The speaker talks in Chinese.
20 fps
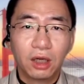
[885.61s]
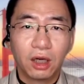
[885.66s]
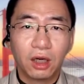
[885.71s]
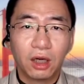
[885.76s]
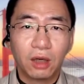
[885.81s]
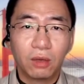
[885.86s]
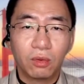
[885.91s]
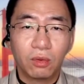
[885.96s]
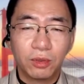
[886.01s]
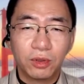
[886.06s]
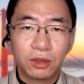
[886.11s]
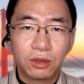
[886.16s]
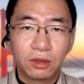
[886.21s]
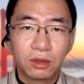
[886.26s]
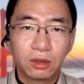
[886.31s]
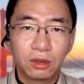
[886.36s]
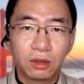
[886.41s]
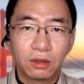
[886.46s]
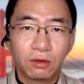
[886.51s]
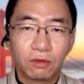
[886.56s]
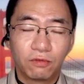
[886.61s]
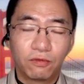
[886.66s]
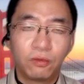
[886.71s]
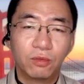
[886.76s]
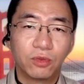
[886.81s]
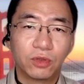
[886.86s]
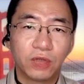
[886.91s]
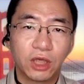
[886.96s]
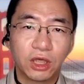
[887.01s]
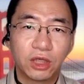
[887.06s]
呃，我们是
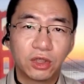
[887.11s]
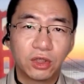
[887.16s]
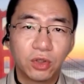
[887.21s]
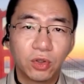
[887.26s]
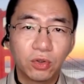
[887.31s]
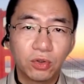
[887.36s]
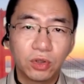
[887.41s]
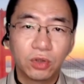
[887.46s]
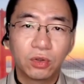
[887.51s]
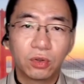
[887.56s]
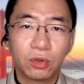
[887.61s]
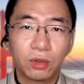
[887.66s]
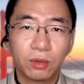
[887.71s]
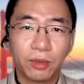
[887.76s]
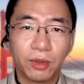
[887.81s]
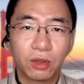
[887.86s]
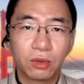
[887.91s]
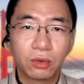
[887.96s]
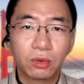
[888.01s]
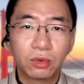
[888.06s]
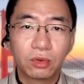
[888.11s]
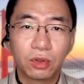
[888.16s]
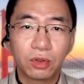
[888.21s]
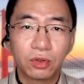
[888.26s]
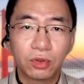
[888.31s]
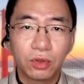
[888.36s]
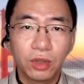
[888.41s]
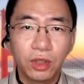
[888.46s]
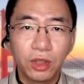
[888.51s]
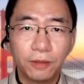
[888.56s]
父母在石油系统里面工
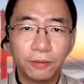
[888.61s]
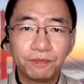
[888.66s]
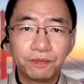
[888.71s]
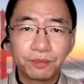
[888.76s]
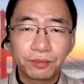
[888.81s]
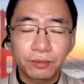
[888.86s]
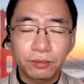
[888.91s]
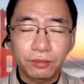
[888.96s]
作，所以